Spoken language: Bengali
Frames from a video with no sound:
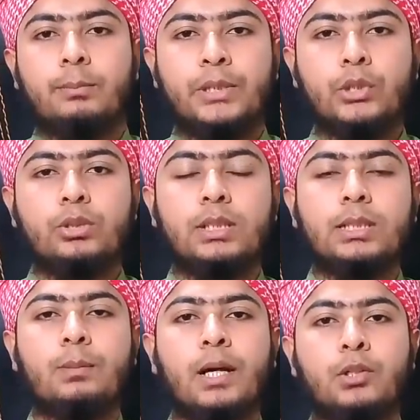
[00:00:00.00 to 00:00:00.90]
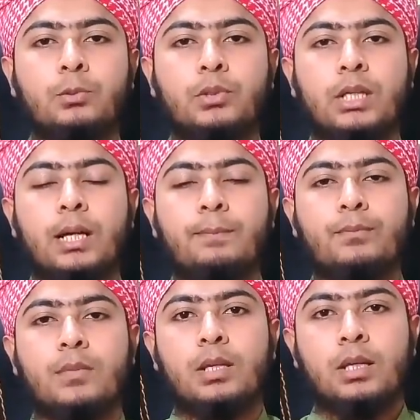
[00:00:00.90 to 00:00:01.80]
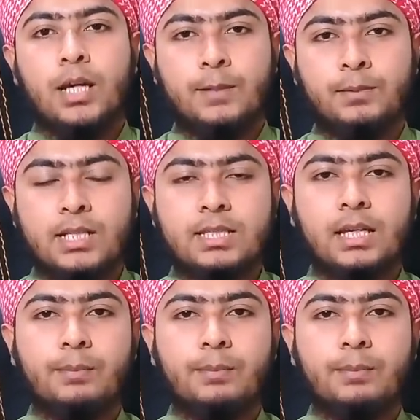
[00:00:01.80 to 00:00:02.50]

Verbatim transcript: প্রিয় দিনী ভাই ও বোনেরা আমি আজকে